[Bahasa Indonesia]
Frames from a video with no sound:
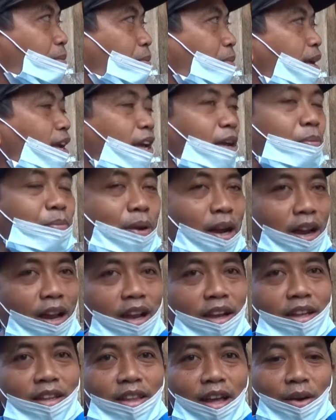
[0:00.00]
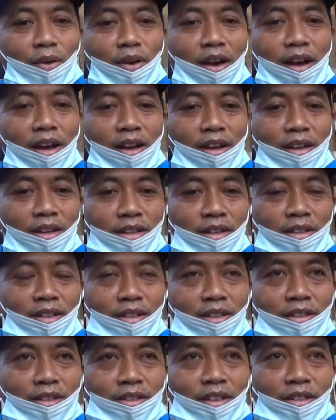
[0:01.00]
PE peranakan etawa
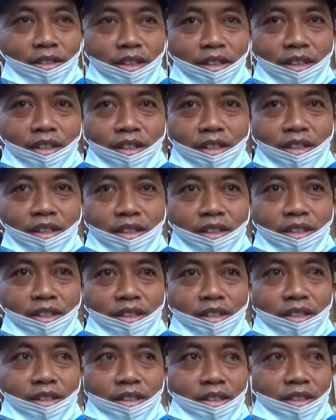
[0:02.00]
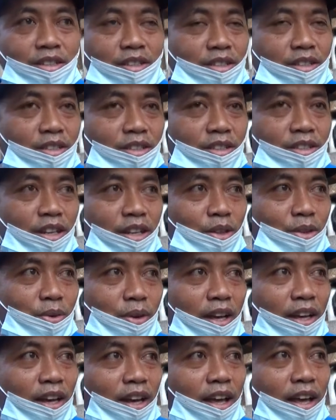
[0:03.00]
hmm. sejenis
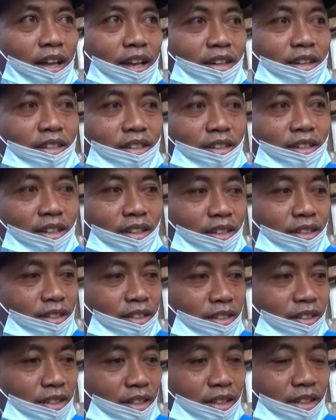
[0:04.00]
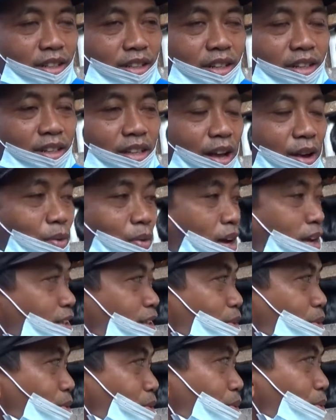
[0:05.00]
yaitu englan hmm. etawa
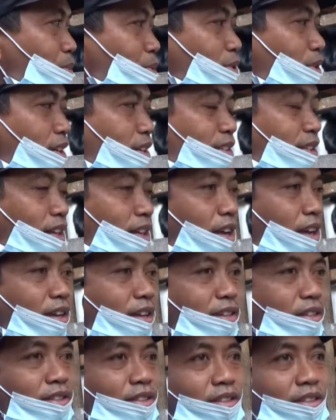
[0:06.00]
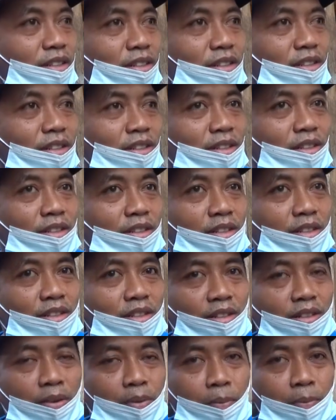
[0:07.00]
eh, itu punyaan saya terus
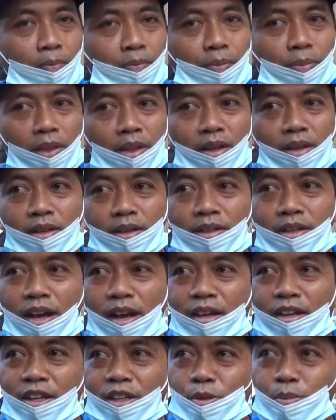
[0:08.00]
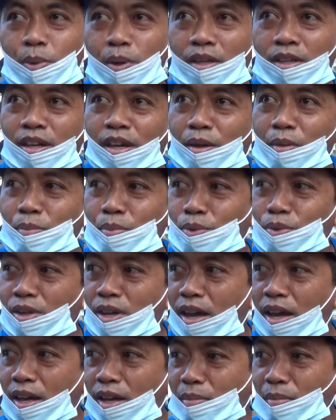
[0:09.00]
apa lagi ya ada sebagian
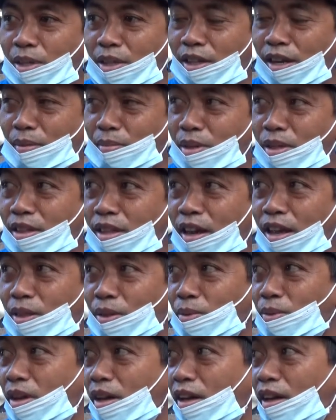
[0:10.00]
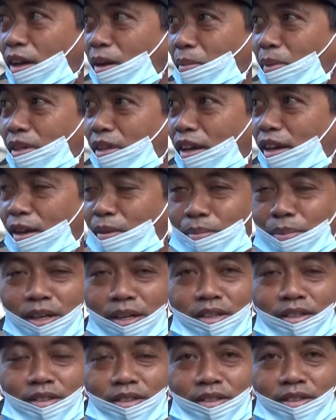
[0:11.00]
punyaan mitra-mitra itu yang namanya
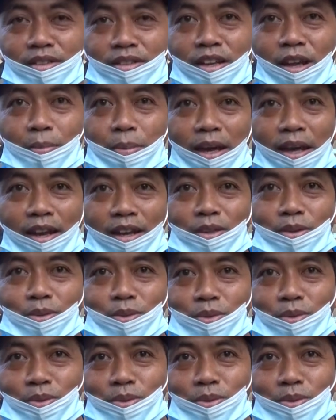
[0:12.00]
kambing sapera itu